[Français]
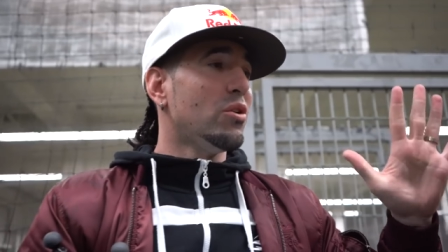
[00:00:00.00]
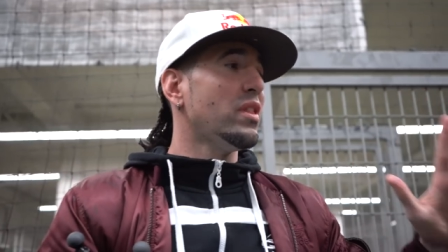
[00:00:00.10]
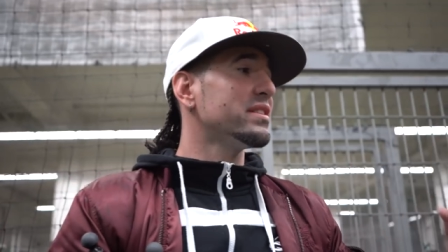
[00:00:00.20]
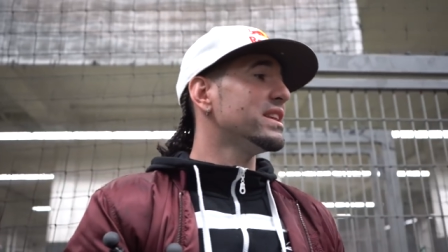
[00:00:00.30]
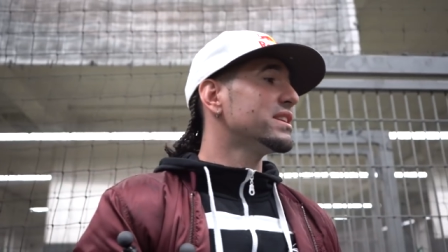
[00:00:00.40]
On
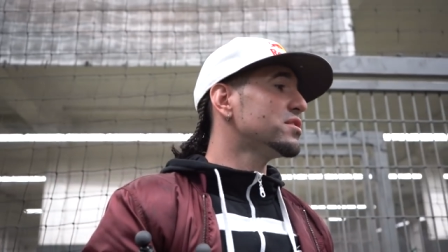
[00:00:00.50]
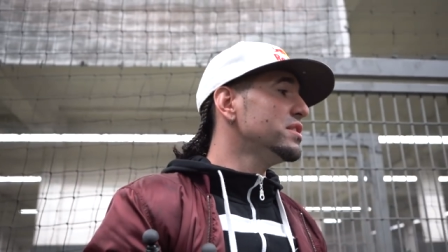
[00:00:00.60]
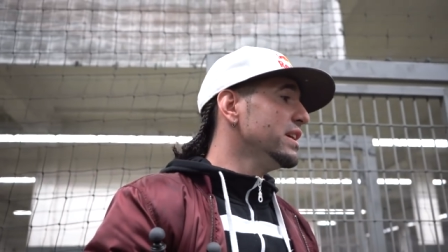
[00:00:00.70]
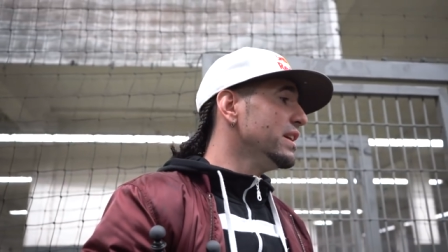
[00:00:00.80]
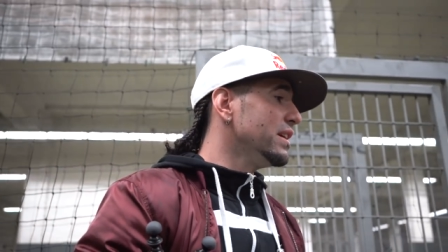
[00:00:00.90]
a
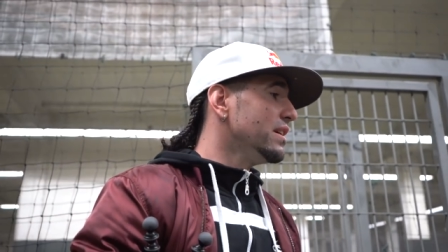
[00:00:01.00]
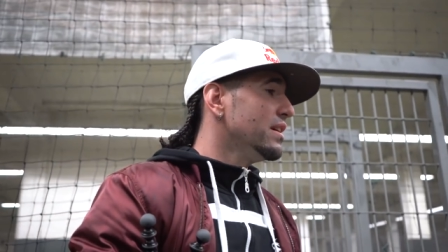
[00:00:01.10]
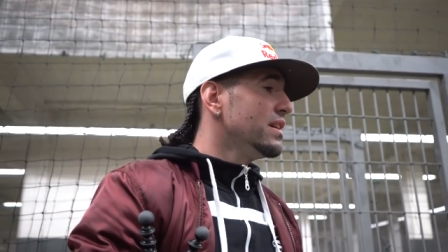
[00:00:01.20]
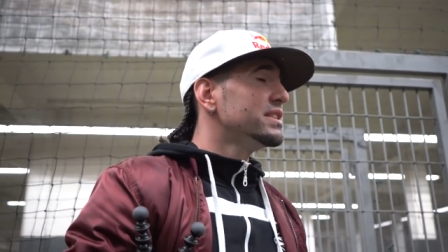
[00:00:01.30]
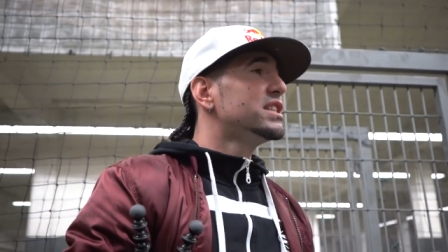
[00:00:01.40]
sélectionné
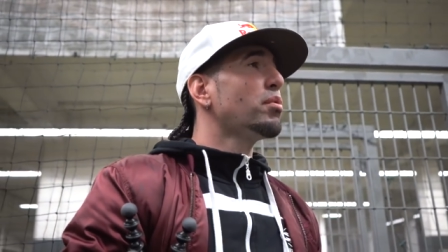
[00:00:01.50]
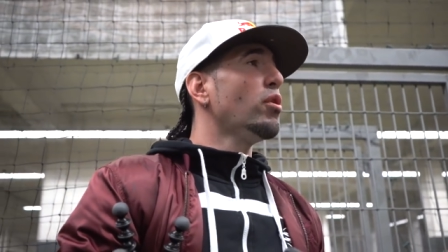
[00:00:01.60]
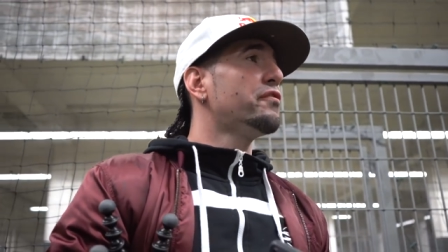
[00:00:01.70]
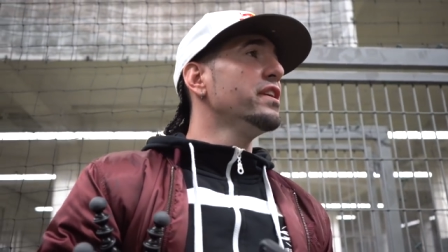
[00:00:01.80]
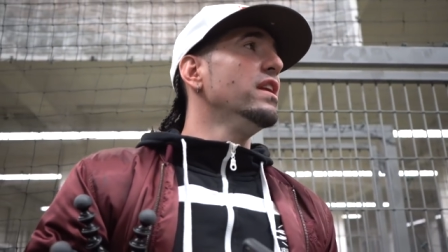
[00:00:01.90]
10
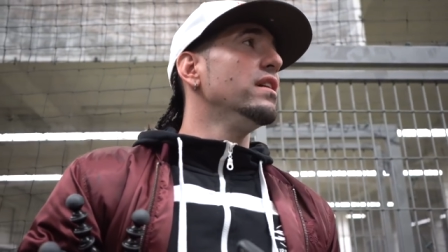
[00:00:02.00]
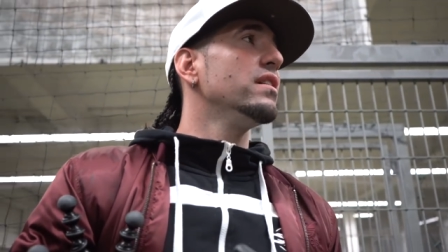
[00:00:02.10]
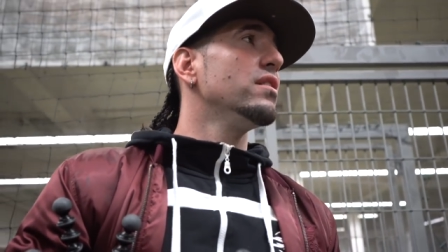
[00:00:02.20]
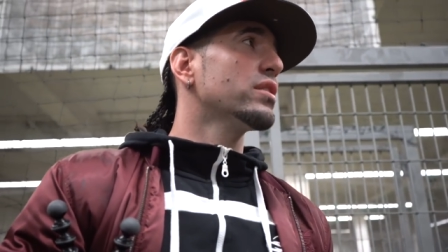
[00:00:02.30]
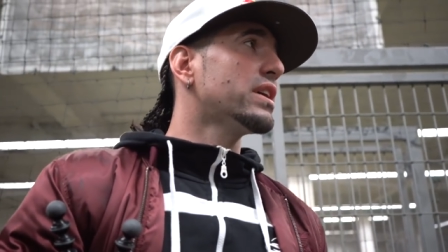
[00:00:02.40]
profils,
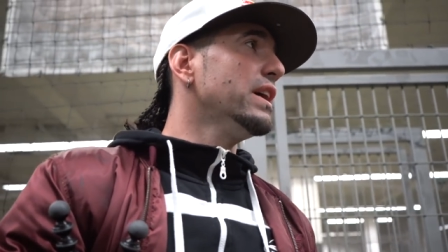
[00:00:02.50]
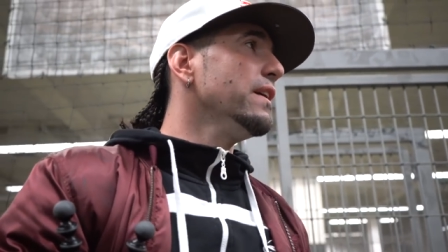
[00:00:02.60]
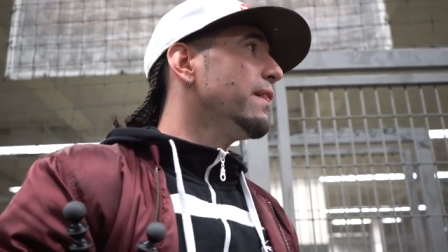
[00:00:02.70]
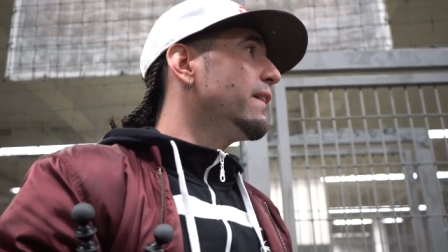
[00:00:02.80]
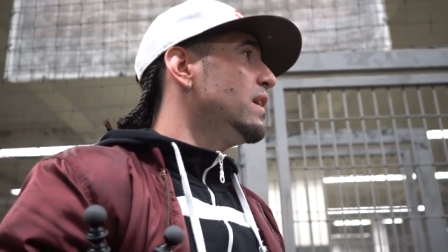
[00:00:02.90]
ok
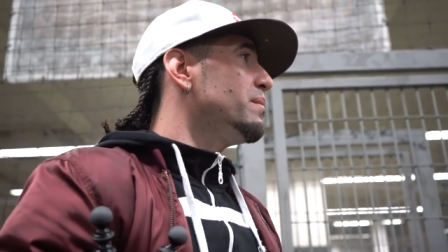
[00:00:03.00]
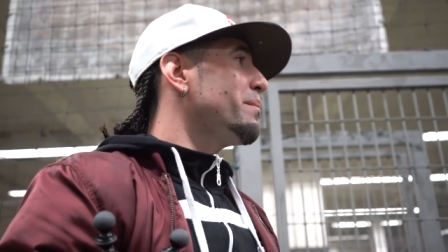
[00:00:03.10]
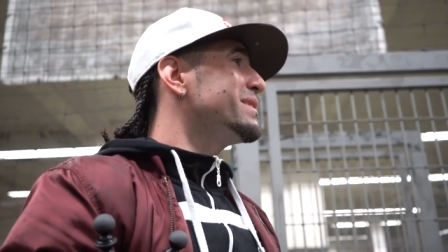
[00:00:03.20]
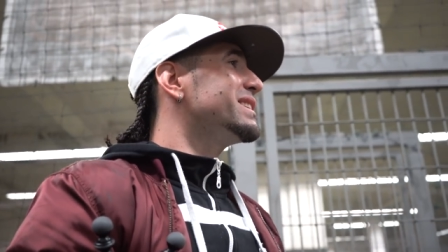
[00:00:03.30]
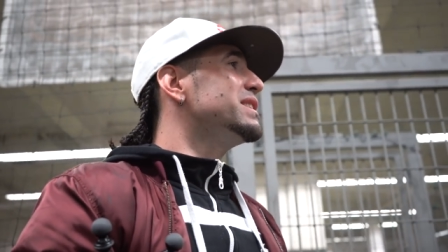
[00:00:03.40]

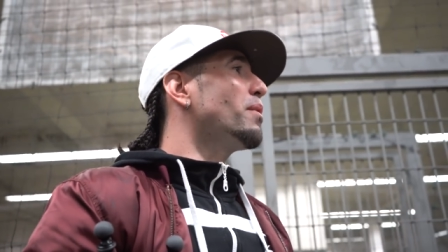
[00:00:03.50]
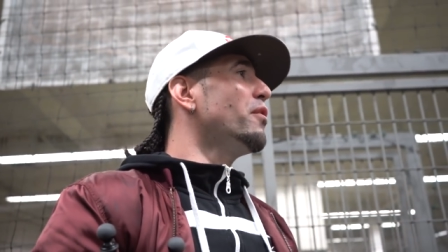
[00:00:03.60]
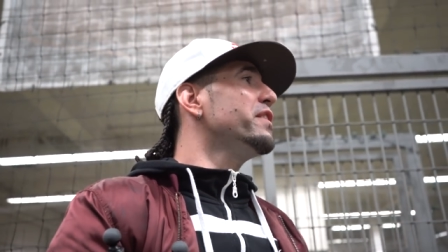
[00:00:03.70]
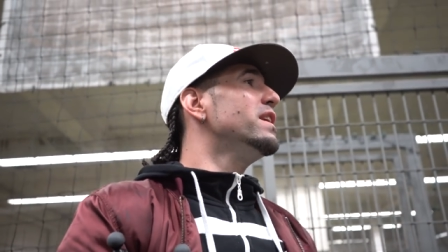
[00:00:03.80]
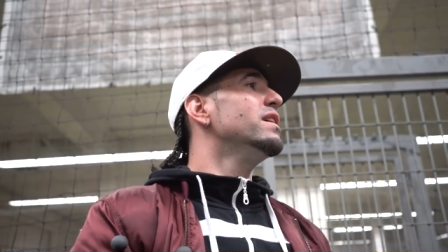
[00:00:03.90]
Parmi ces 10
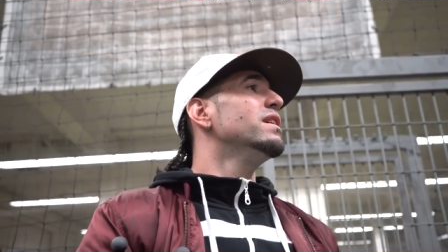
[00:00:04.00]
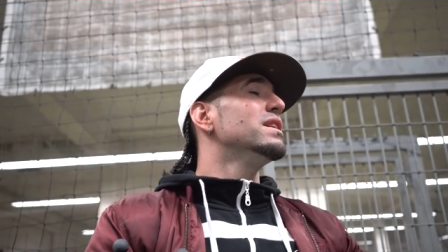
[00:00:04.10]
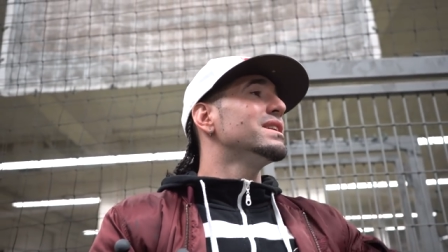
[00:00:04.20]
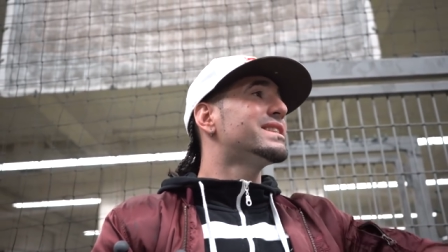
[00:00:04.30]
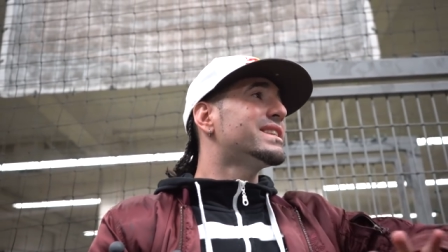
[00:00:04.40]
profils,
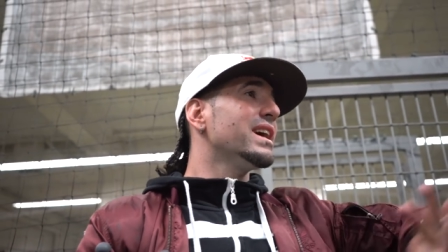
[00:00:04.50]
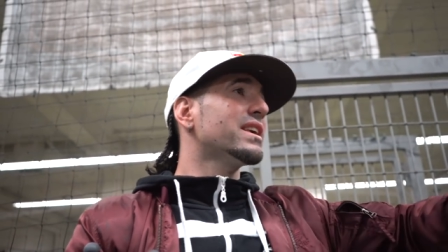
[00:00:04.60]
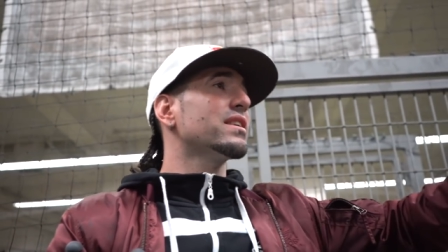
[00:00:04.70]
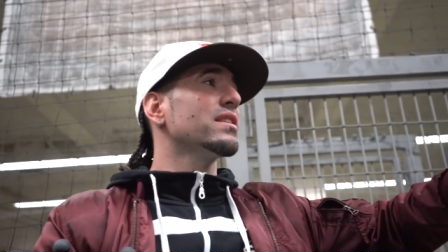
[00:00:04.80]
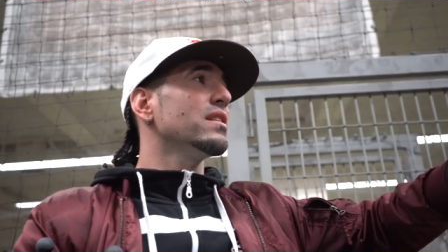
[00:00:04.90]
5
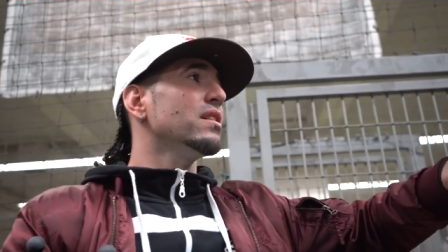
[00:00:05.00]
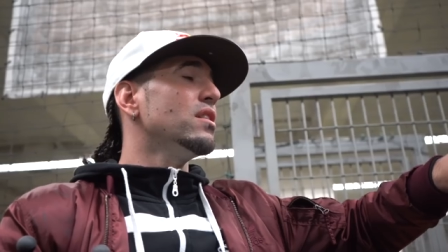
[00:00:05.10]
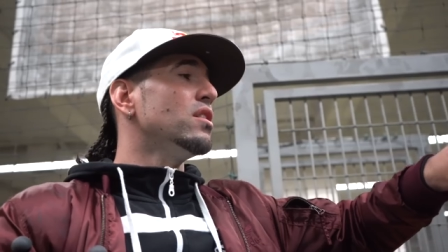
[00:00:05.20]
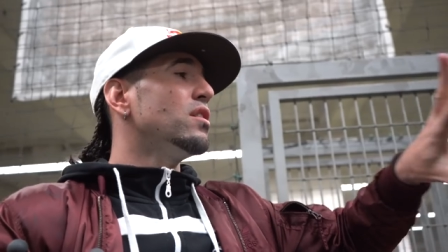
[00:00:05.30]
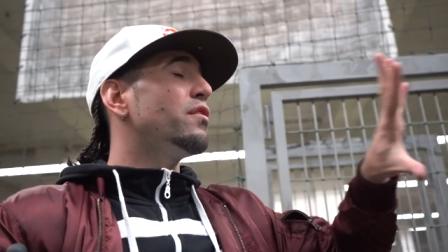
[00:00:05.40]

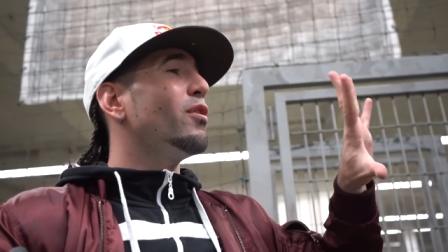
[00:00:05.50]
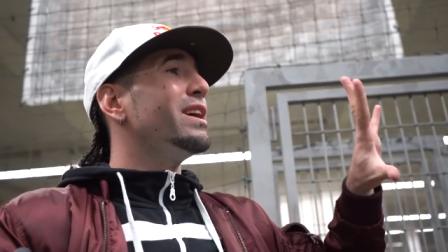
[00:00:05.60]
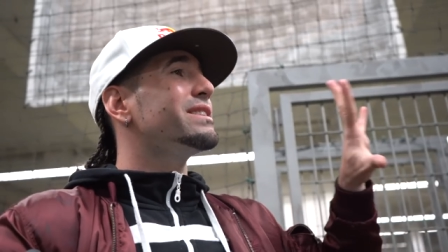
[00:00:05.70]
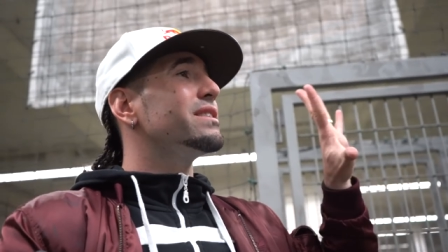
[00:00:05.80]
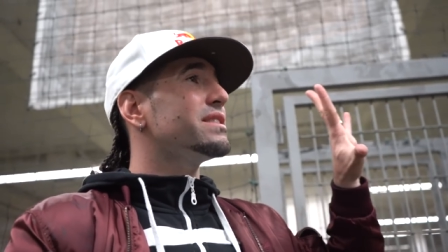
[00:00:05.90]
vont
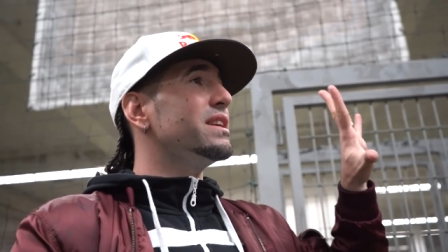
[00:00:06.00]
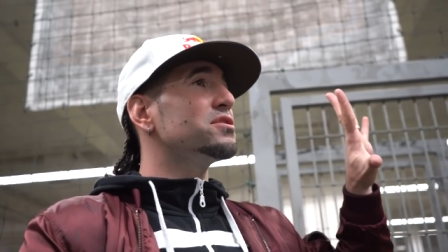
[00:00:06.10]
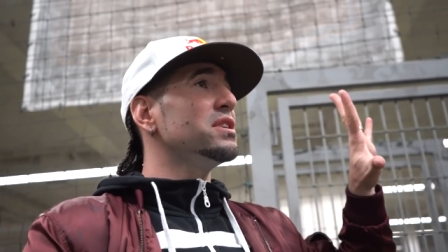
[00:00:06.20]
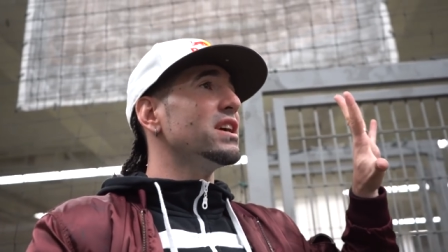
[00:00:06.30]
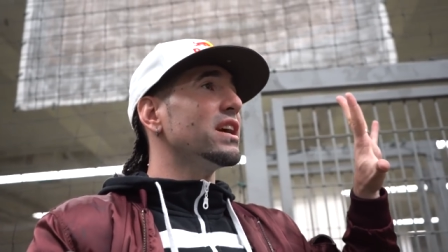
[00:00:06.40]
être sélectionnés